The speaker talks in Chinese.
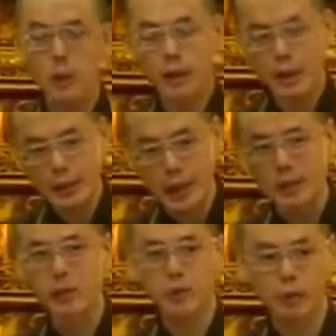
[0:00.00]
这会增
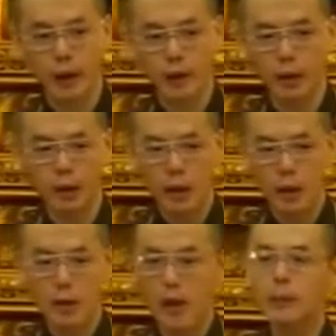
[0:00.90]
长智慧。
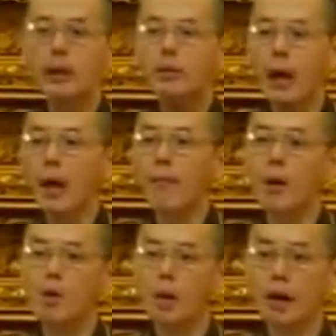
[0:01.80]
找不到答案
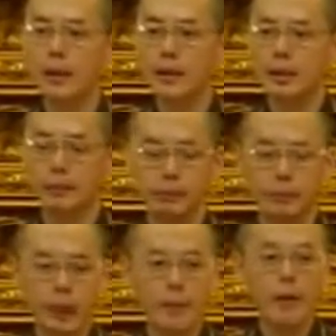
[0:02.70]
没有关系。
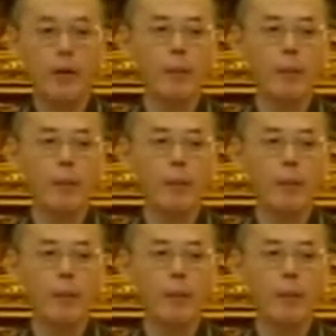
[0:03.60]
它没